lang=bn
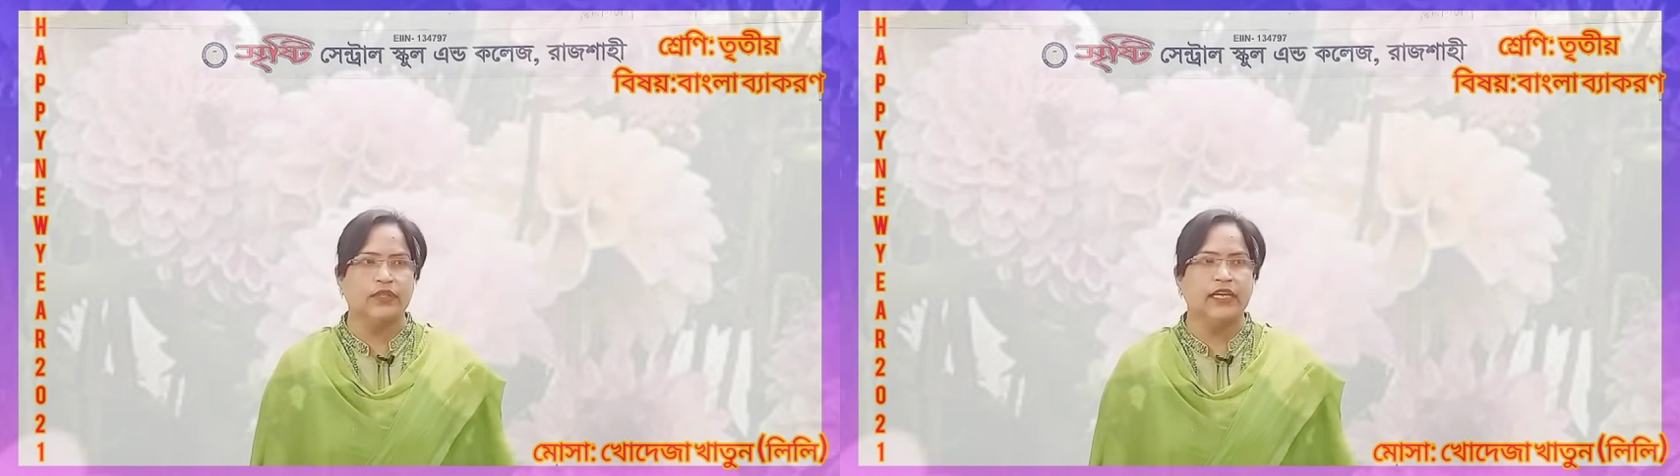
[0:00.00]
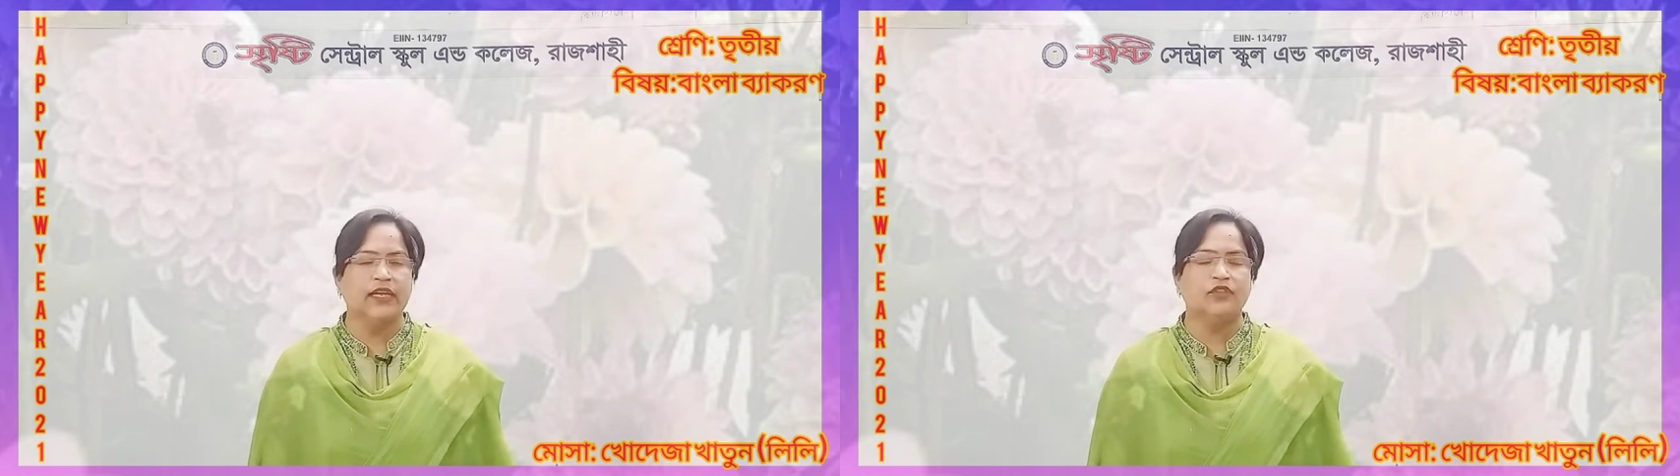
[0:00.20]

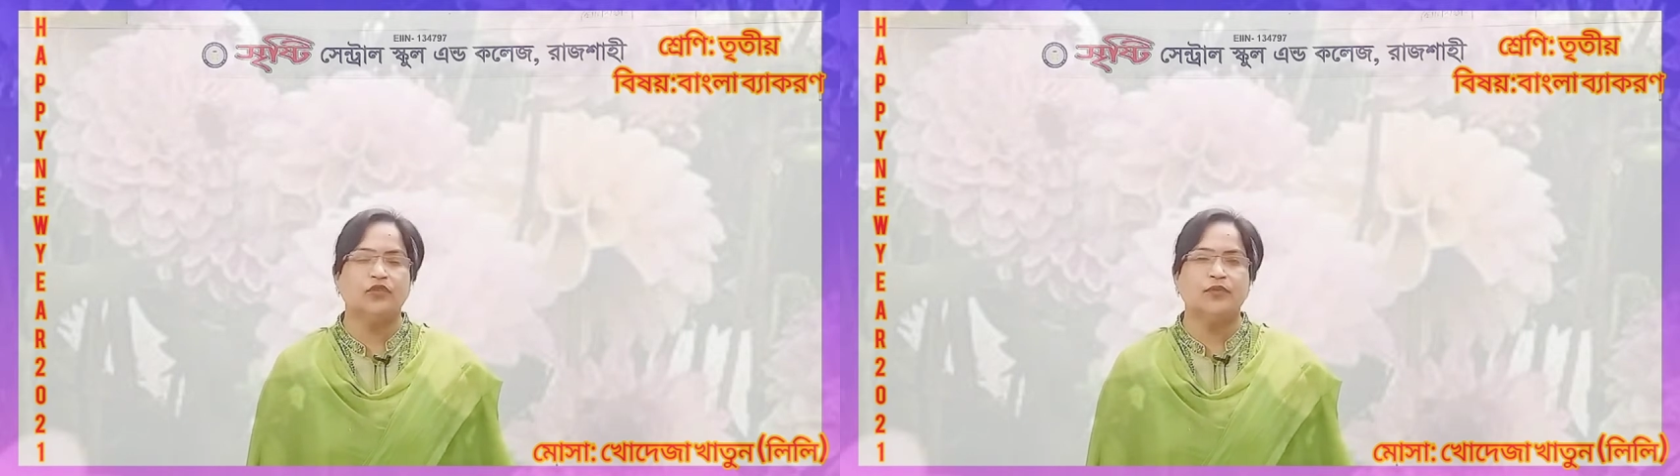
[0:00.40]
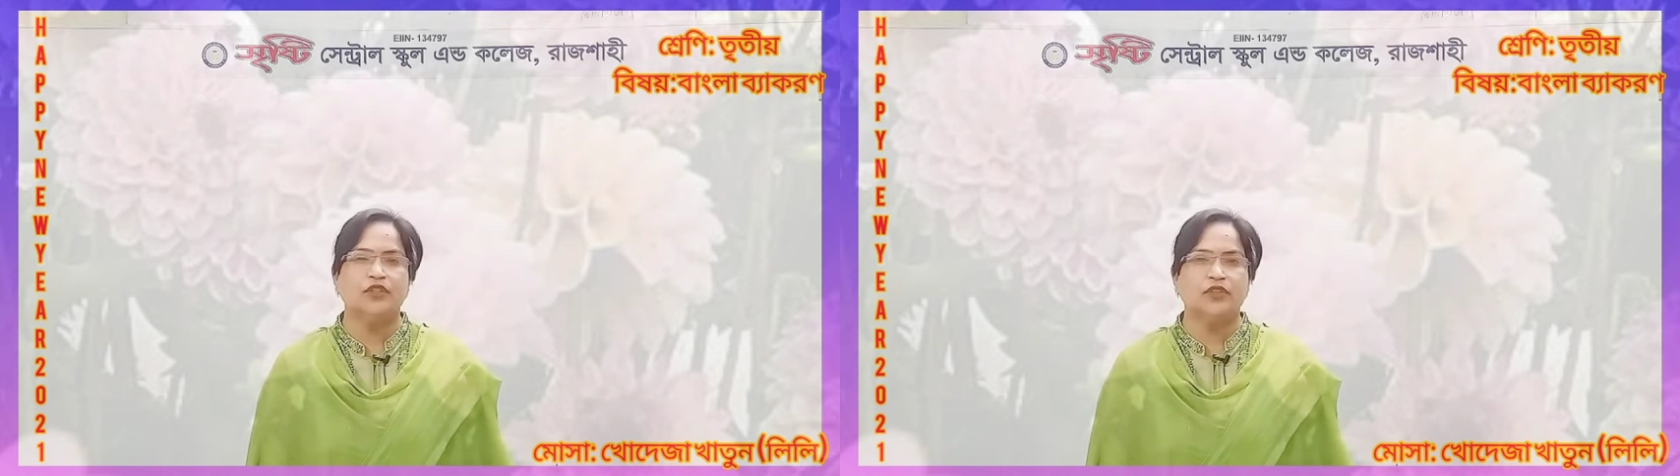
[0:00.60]
তাই না
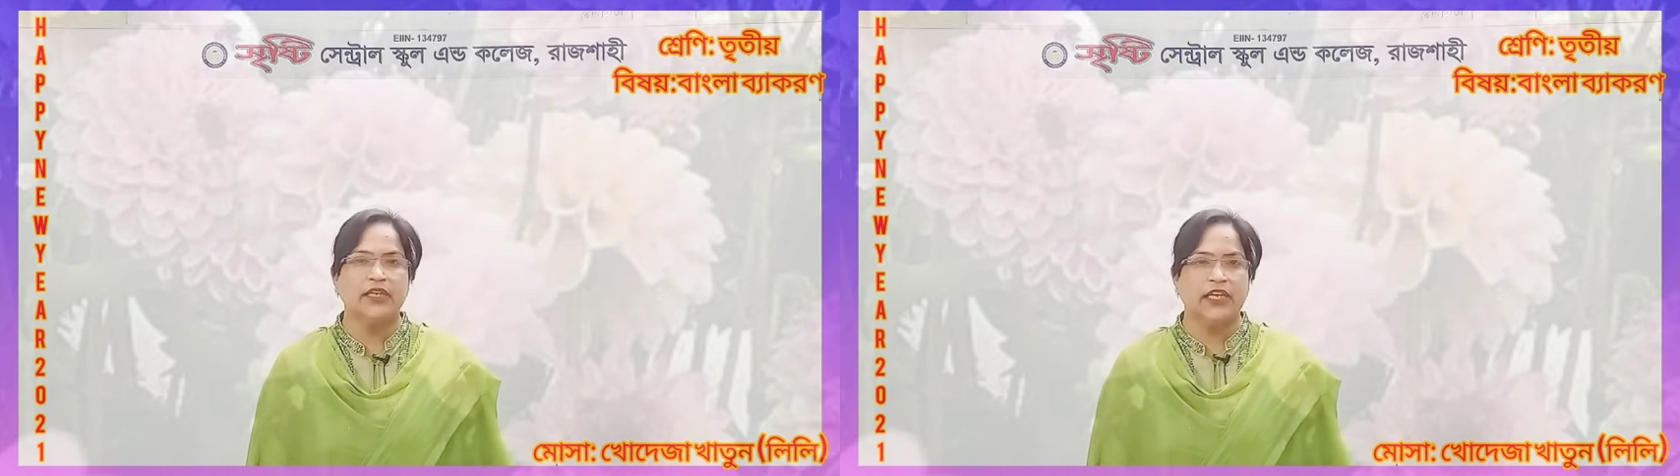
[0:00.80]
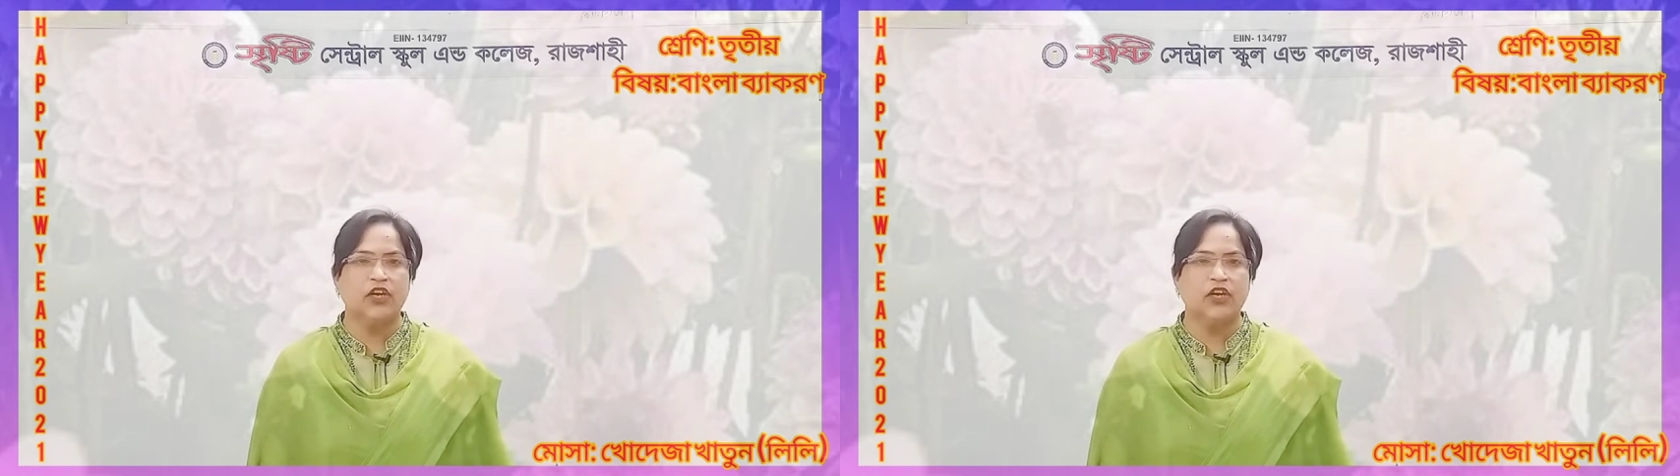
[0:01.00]
তুমি যদি